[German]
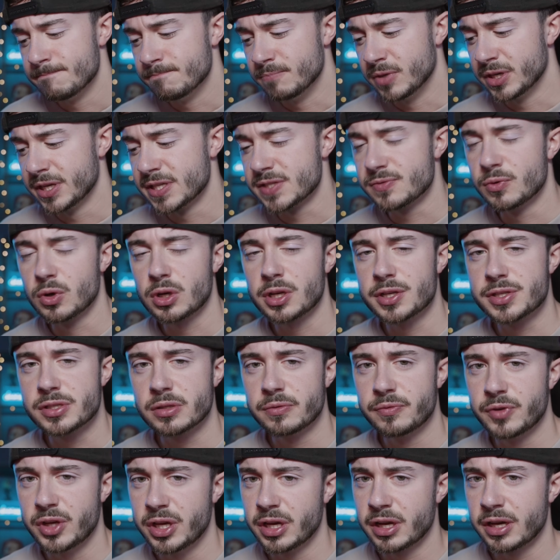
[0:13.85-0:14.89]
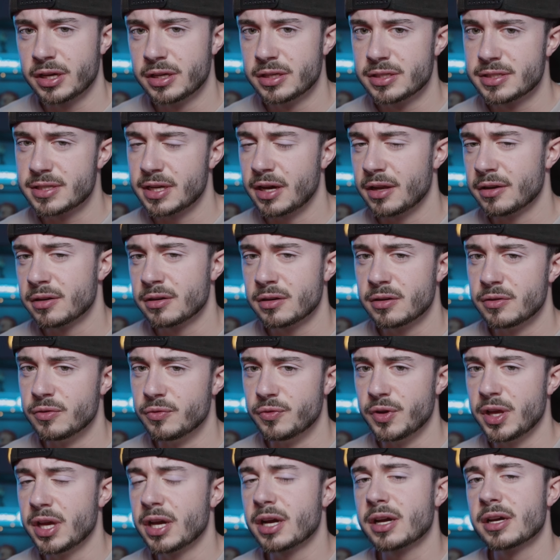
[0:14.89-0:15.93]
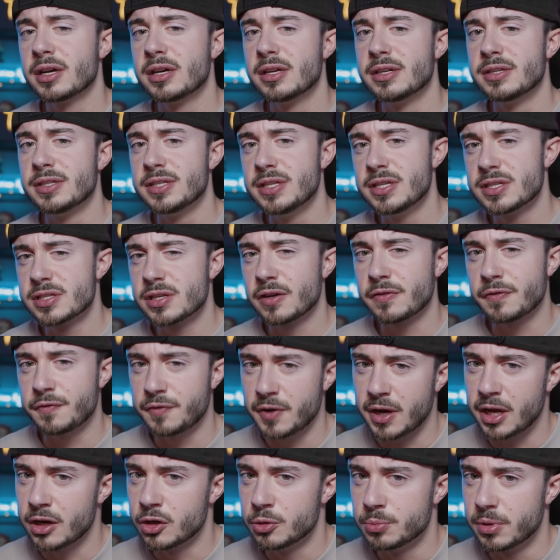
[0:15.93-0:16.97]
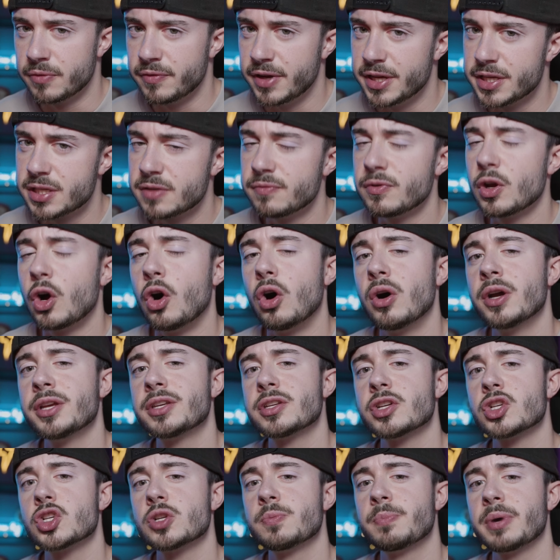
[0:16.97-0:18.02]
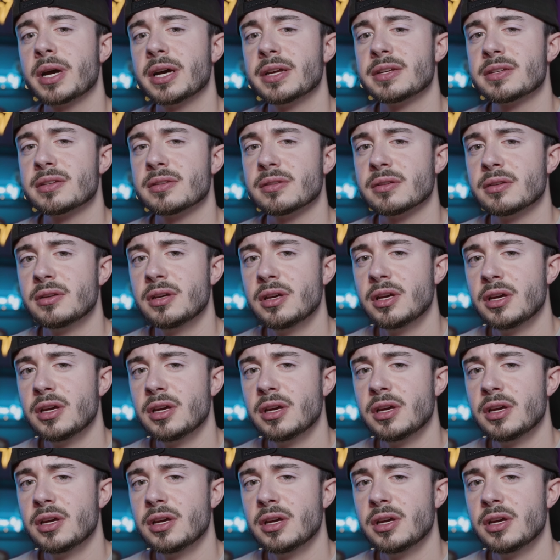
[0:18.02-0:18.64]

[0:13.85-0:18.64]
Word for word: Wenn das wirklich so wäre, dann wäre dieser Fall, über welchen wir heute sprechen,